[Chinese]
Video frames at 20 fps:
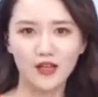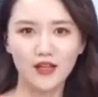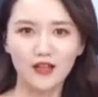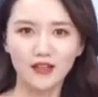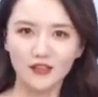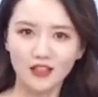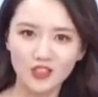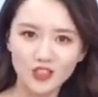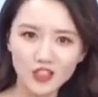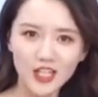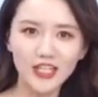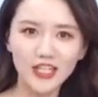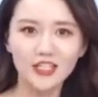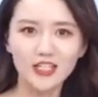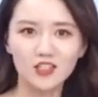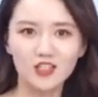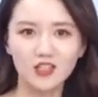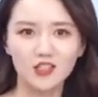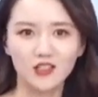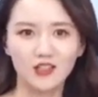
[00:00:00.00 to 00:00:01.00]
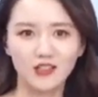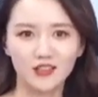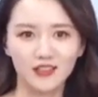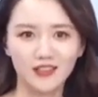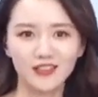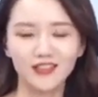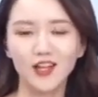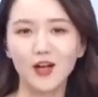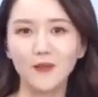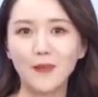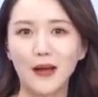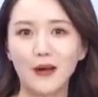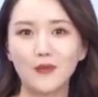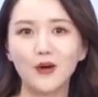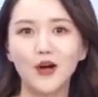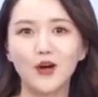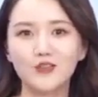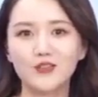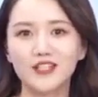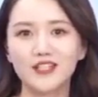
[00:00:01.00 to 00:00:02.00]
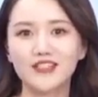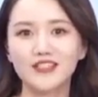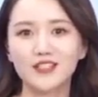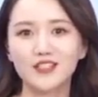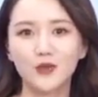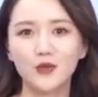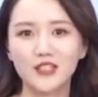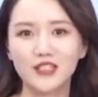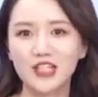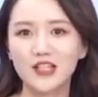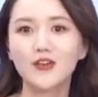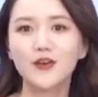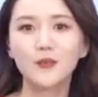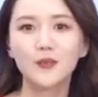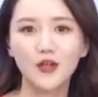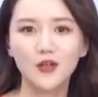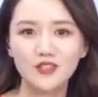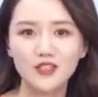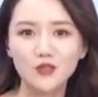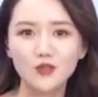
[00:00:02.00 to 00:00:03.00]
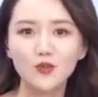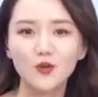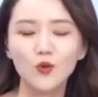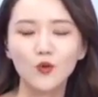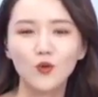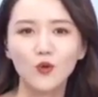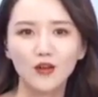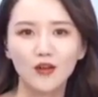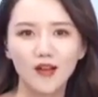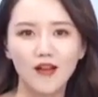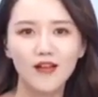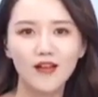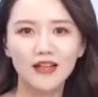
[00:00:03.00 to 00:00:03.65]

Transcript: 那这一次一定要把握好这个机会，千万不要再错过了。